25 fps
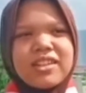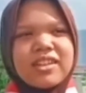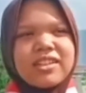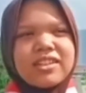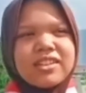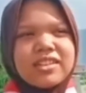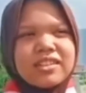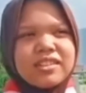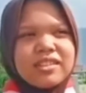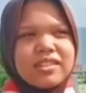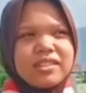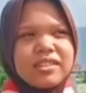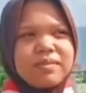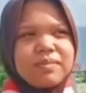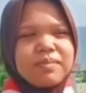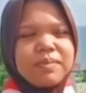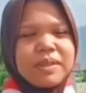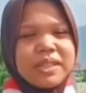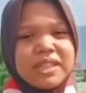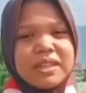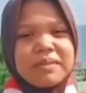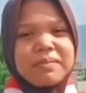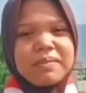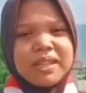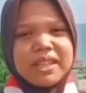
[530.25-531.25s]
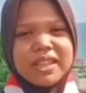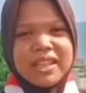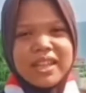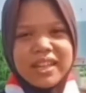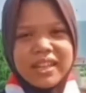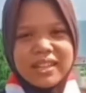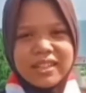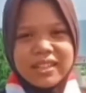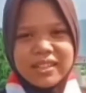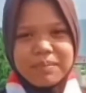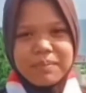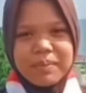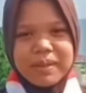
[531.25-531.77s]
dan bisa
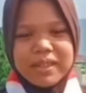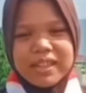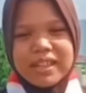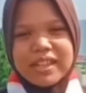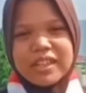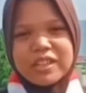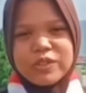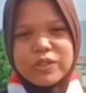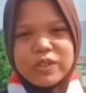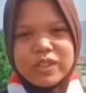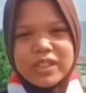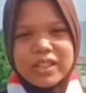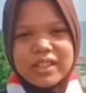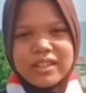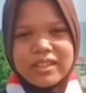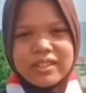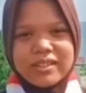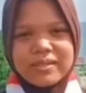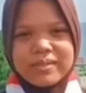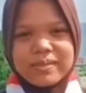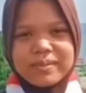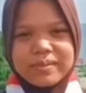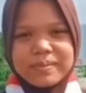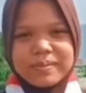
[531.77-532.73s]
bertahan berkelanjutan.